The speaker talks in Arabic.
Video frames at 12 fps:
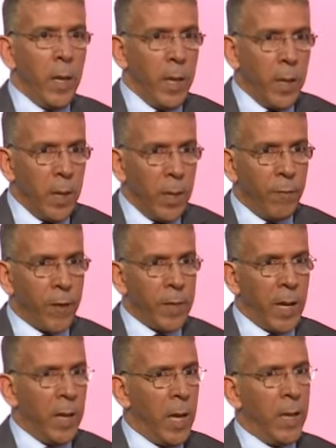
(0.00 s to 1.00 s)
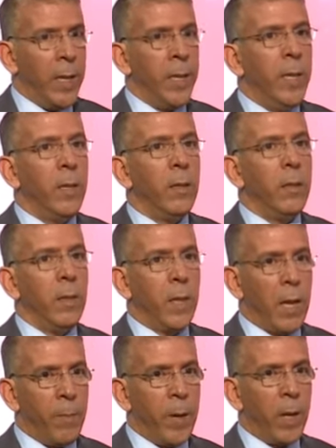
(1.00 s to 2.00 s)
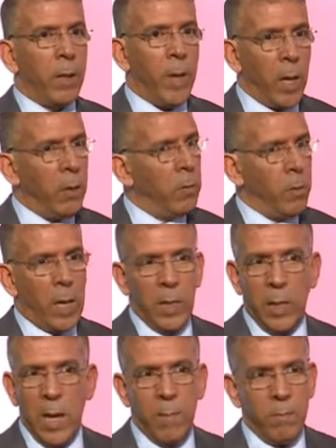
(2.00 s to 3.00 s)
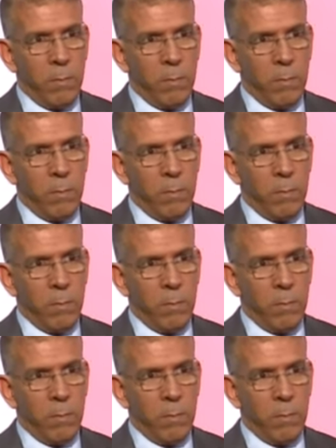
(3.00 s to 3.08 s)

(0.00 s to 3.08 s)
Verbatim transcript: واجبي يفرض علي انني نخبرك